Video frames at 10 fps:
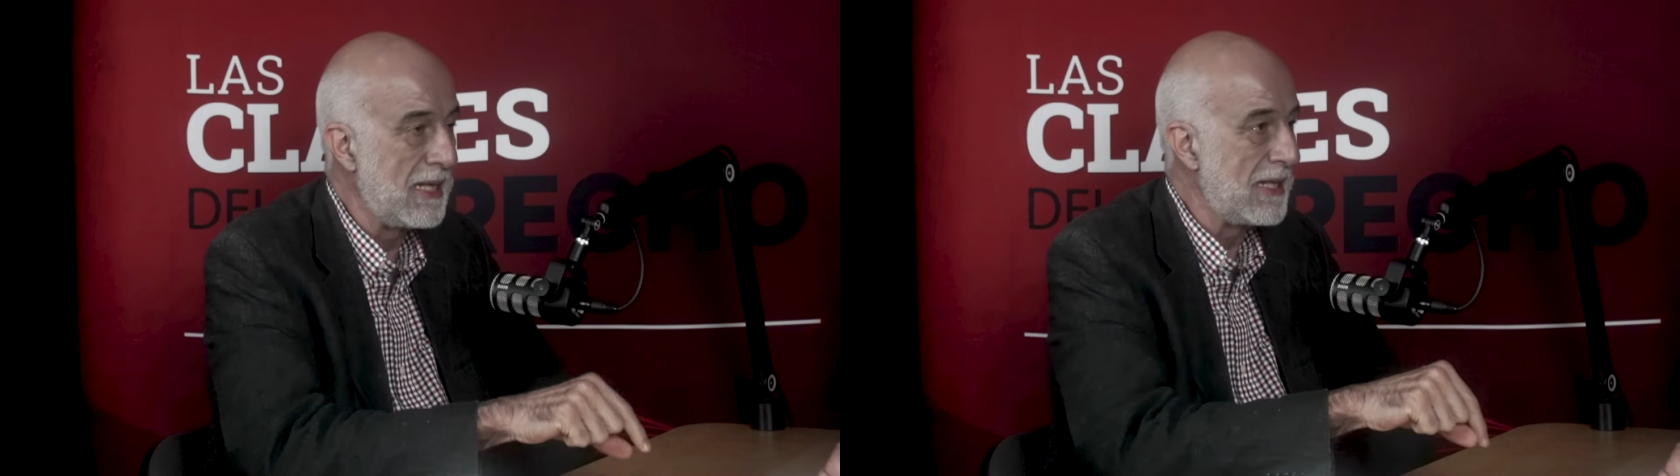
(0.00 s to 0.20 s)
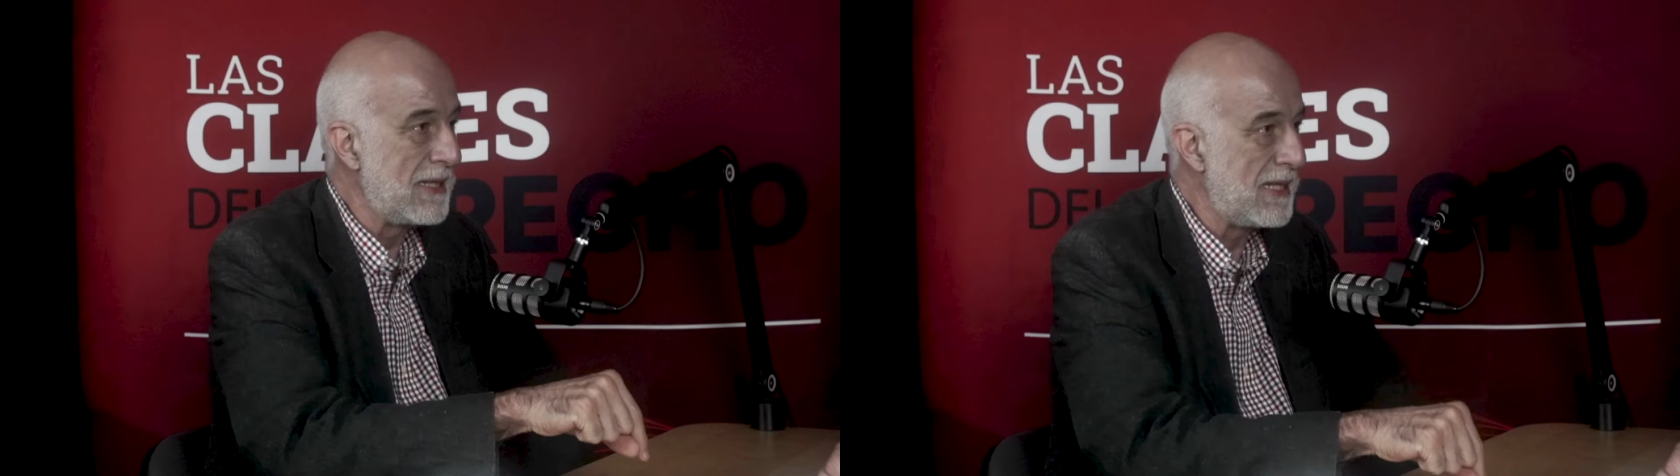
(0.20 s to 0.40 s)

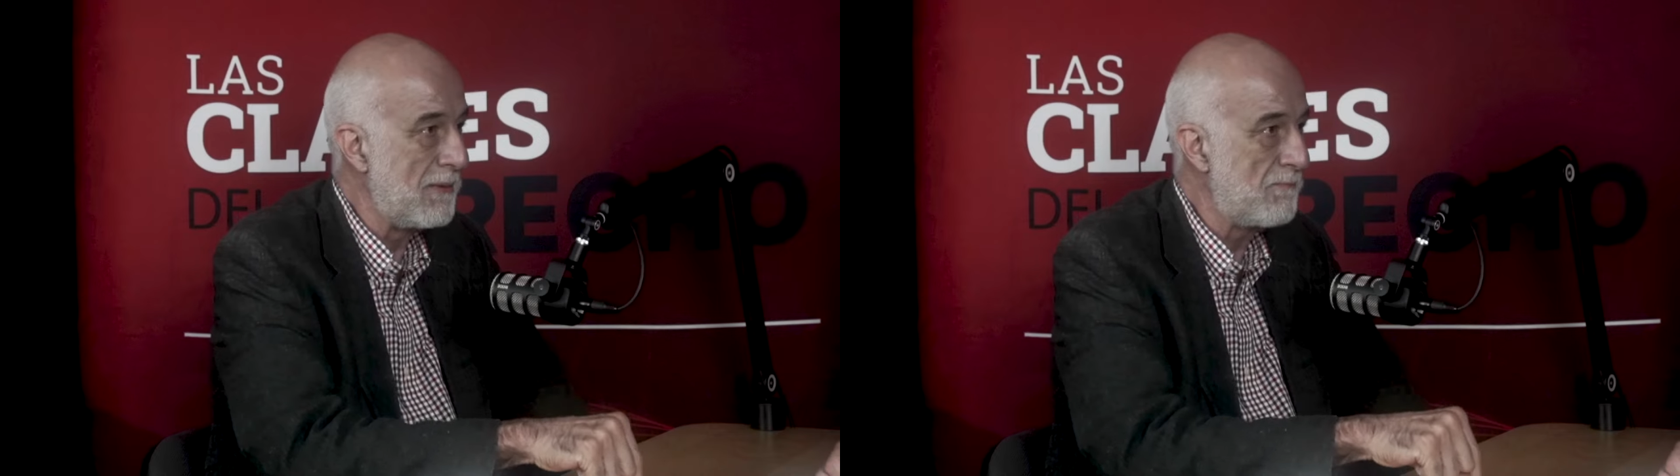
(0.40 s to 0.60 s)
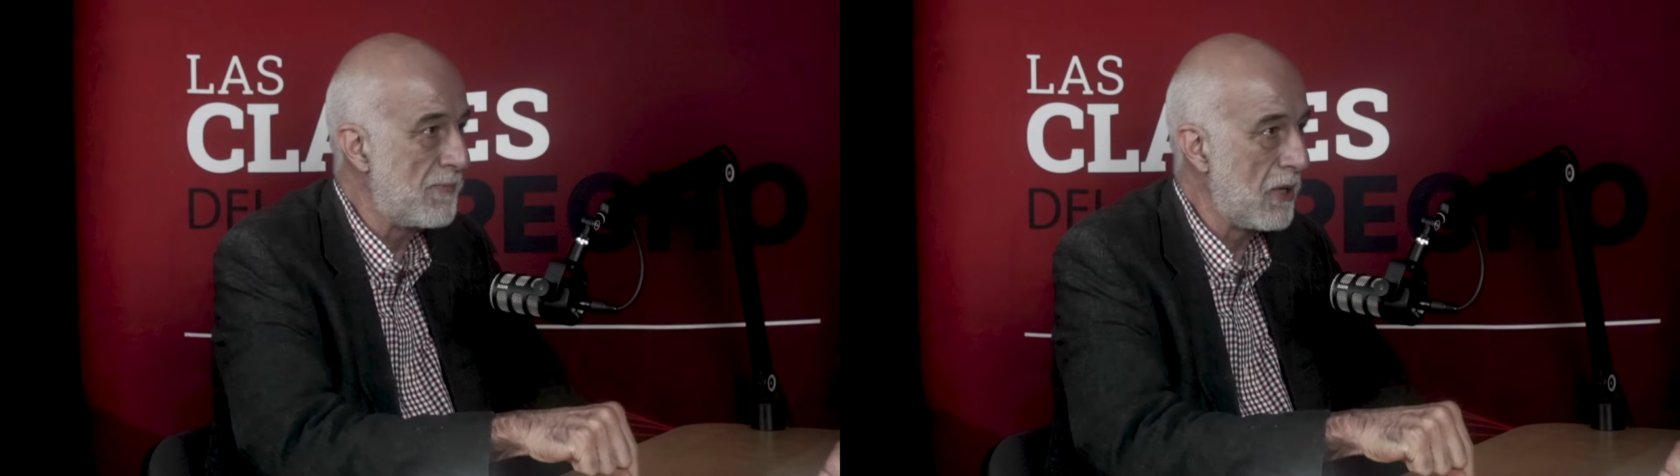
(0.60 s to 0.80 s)

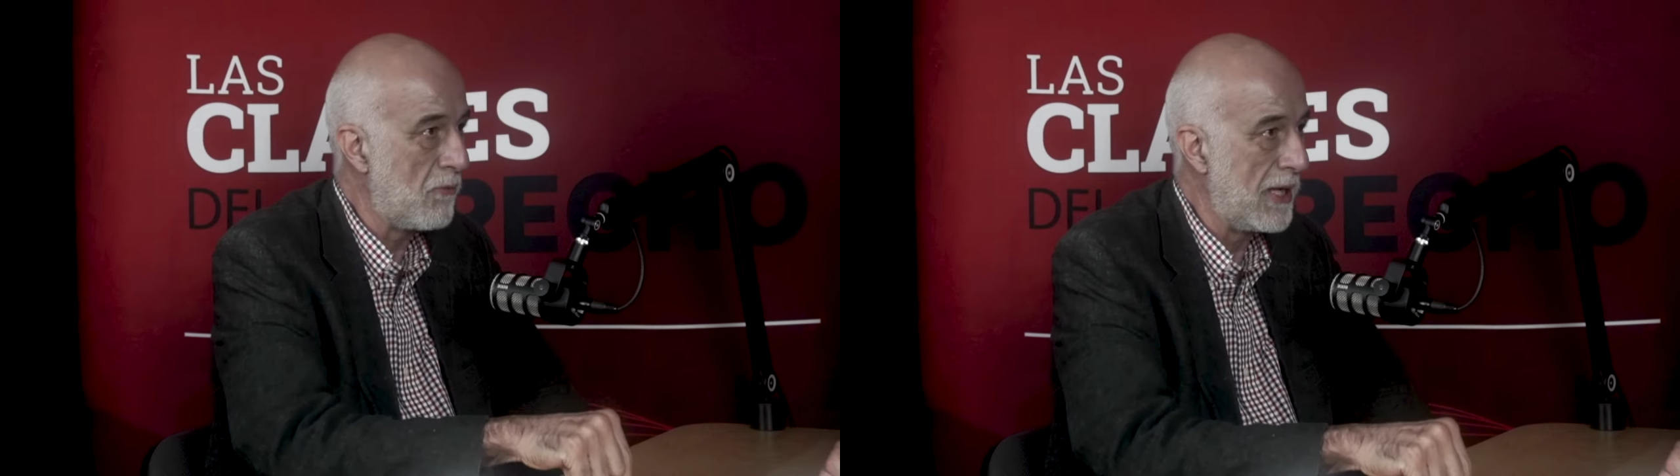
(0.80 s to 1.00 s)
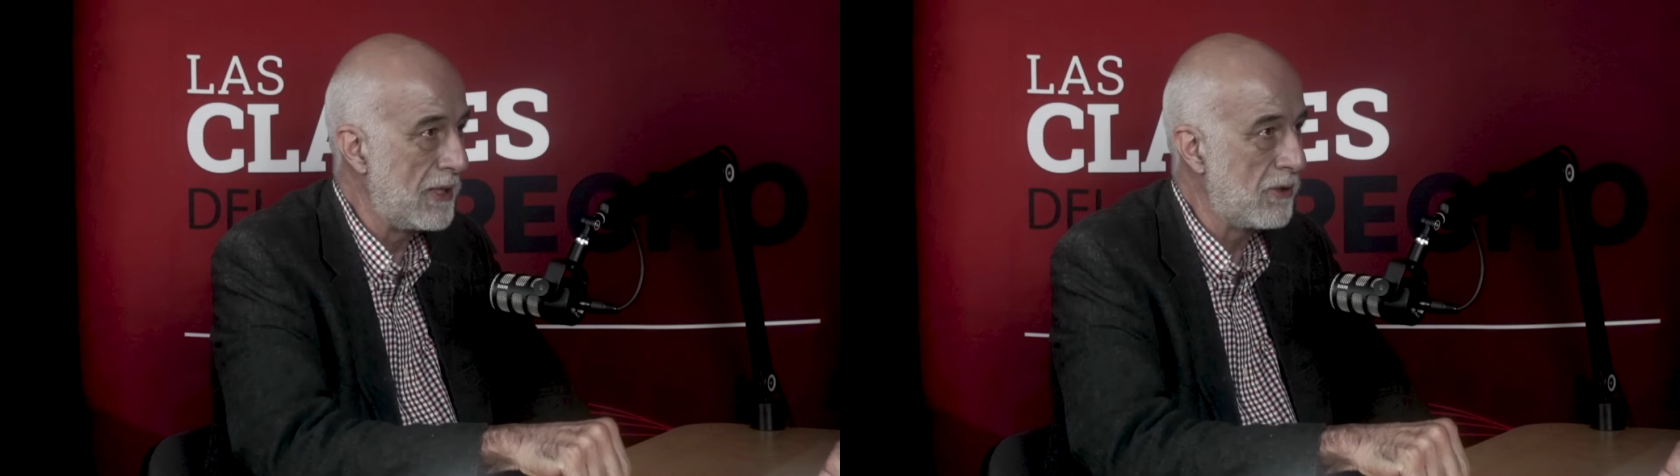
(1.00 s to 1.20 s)
siempre y
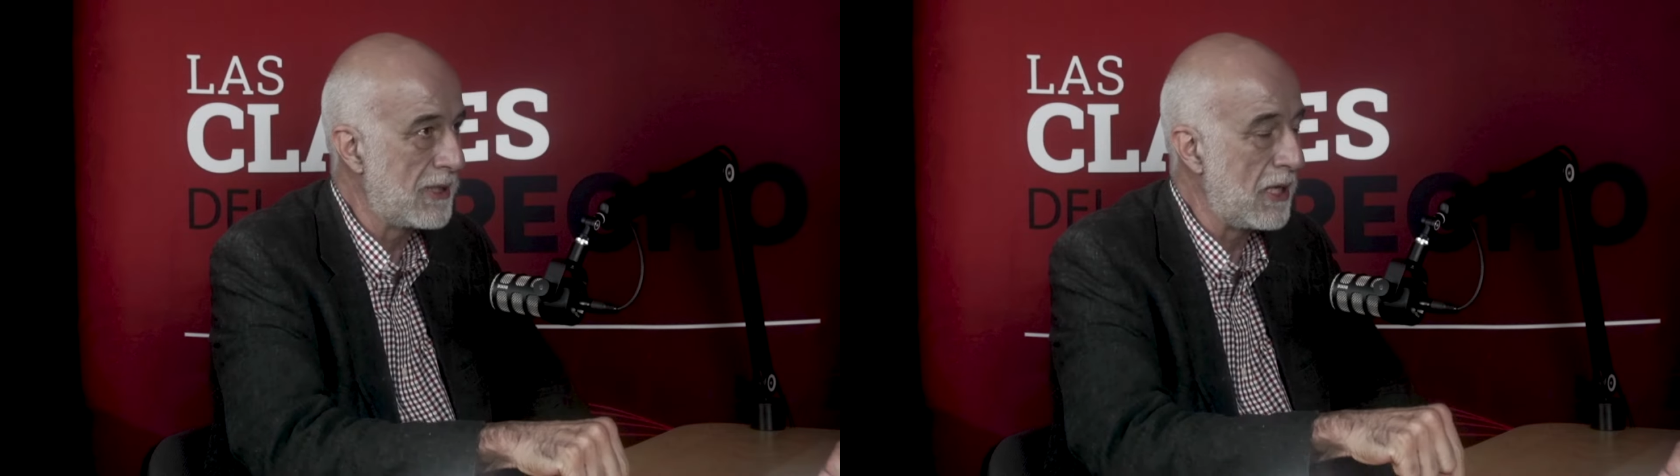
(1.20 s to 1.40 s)
cuando que